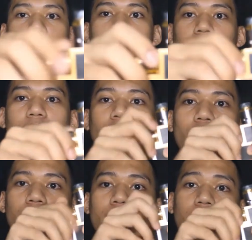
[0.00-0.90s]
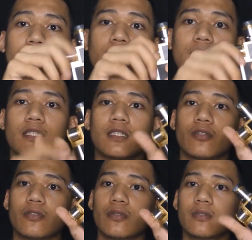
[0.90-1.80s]
Pinakita ko naman kanina sa
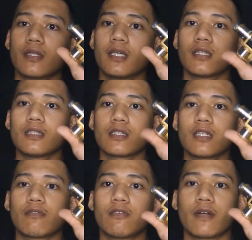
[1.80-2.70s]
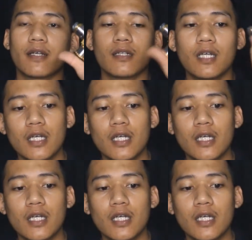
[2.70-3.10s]
inyo. Ayan, hindi siya nagpa-fire.